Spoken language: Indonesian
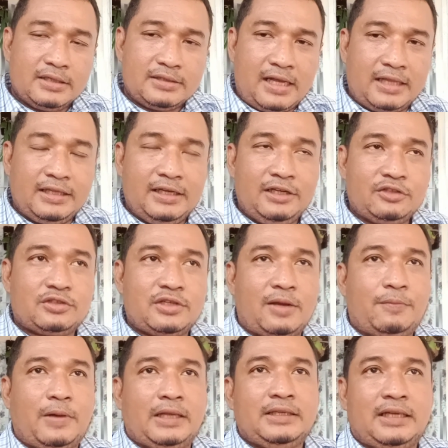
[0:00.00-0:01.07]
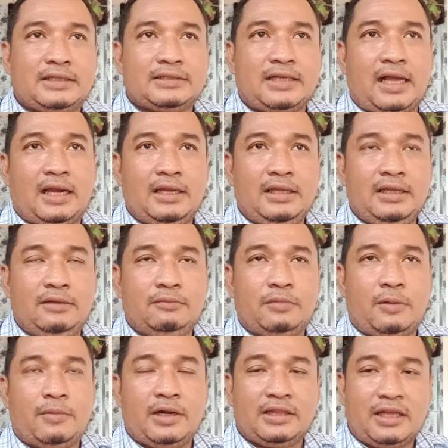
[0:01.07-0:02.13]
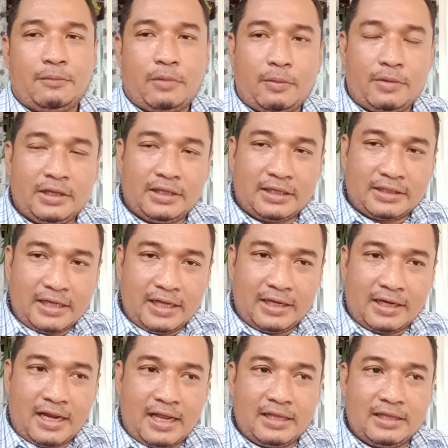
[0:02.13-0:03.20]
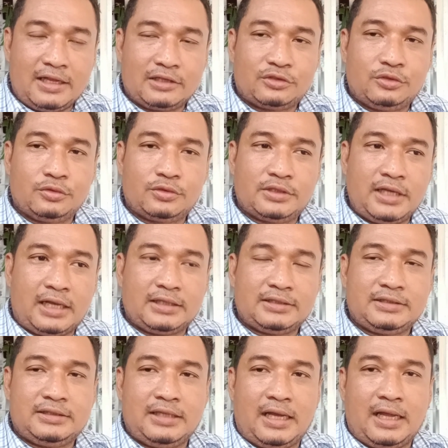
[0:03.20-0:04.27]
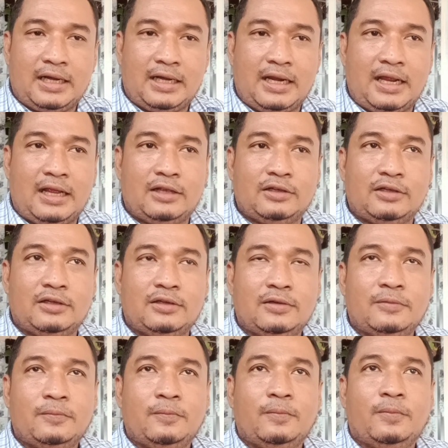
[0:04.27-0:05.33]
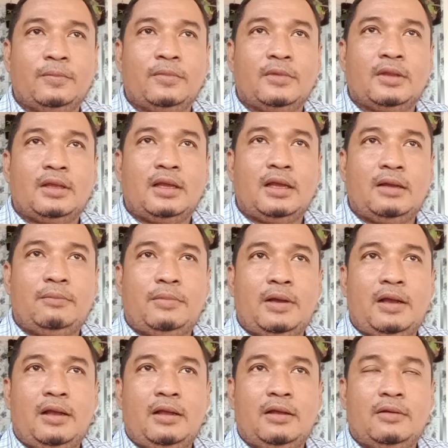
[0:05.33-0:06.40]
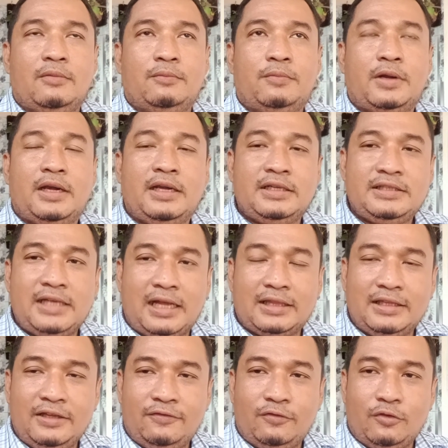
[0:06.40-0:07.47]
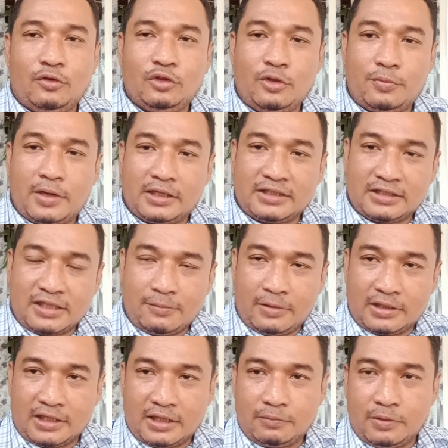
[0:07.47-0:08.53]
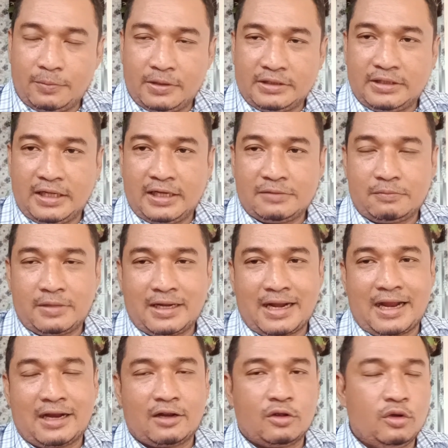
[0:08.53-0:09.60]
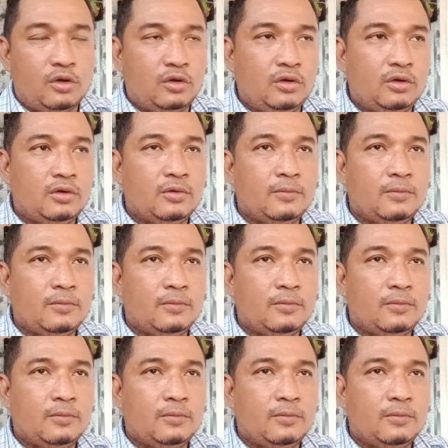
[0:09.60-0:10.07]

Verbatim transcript: Saat ini sudah banyak sekali pemerintah-pemerintah daerah yang juga secara apa berinisiatif untuk bekerjasama dengan BPJS menanggung